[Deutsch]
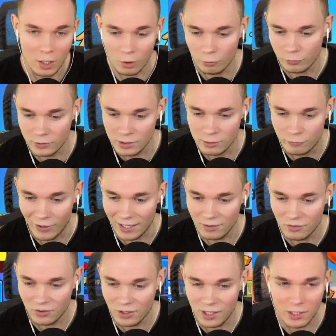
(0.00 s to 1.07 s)
wir auf
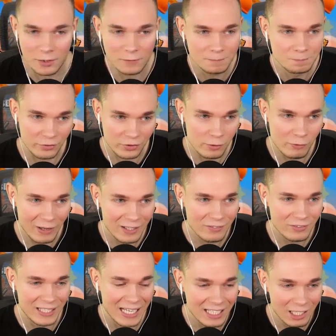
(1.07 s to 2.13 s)
Events gehen. Das
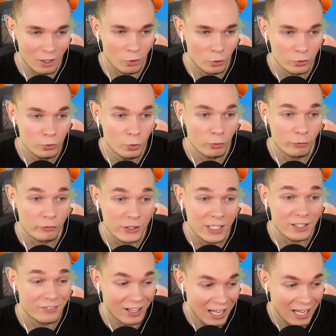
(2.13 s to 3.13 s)
Event geht auch nur 4